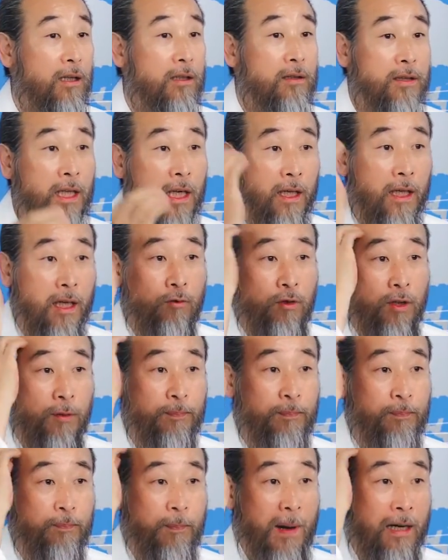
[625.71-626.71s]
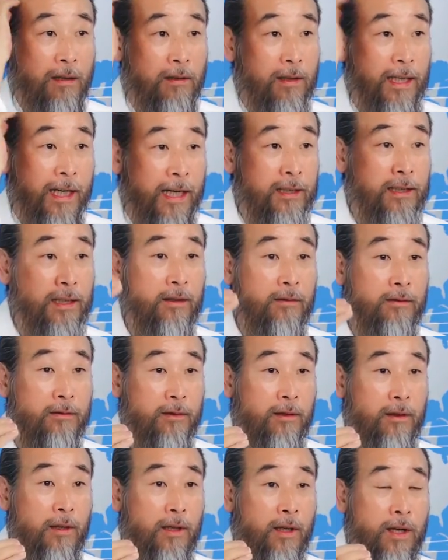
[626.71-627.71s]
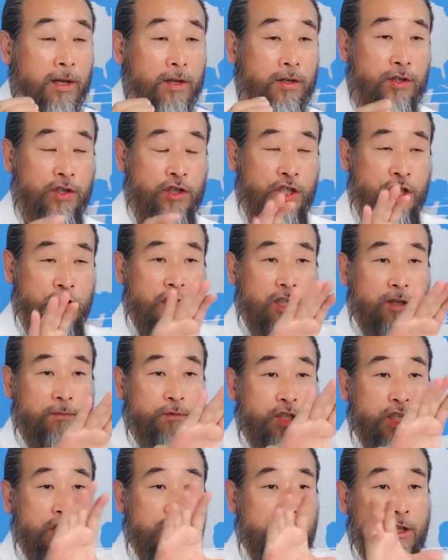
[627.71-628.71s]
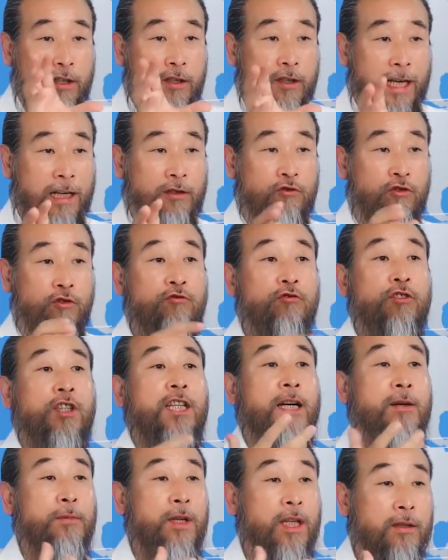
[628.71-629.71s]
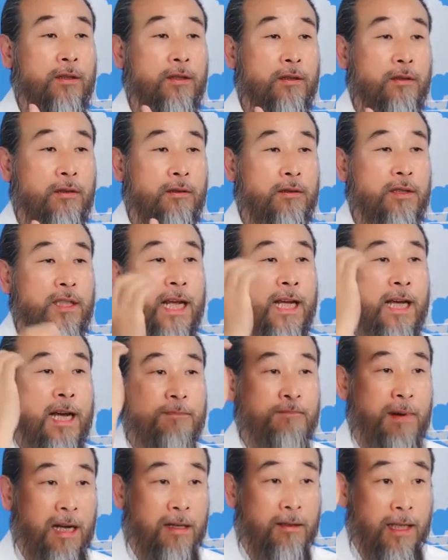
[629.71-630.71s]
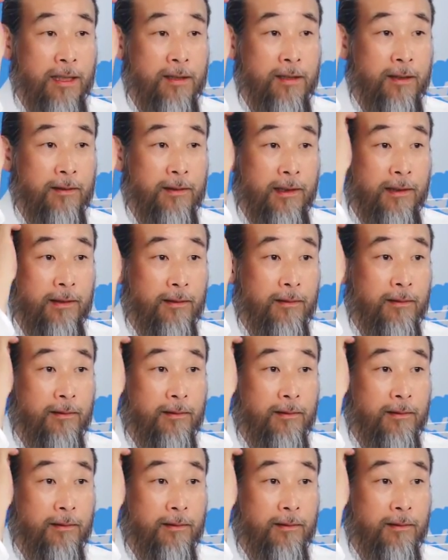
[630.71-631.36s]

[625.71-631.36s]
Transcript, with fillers: 생각 우리 바르게 하자고. 지금 지식을 갖춘 우리라면 생각 바르게 해야 됩니다.